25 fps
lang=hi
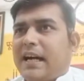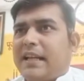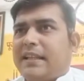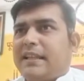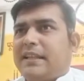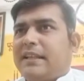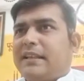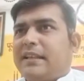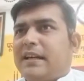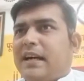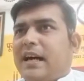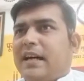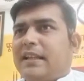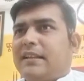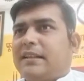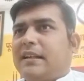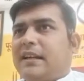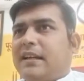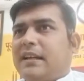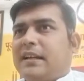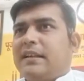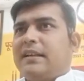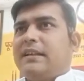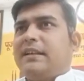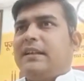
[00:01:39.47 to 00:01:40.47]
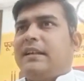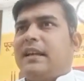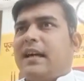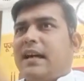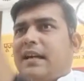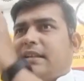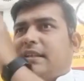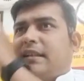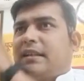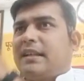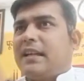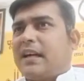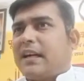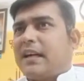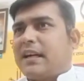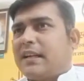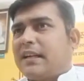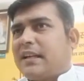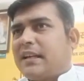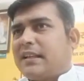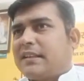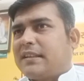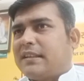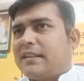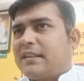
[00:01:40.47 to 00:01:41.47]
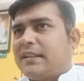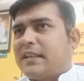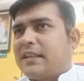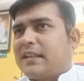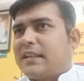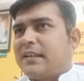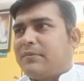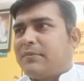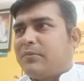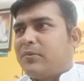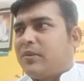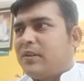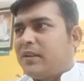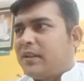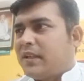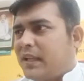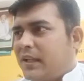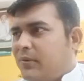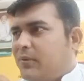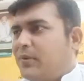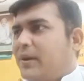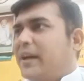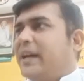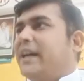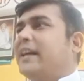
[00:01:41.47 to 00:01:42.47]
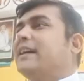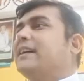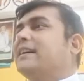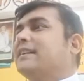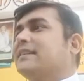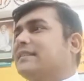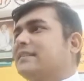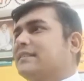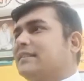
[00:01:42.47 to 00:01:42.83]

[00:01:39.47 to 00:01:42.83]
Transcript: आदिनाथ नीलांजना का नृत्य देख के मुनि नहीं हुए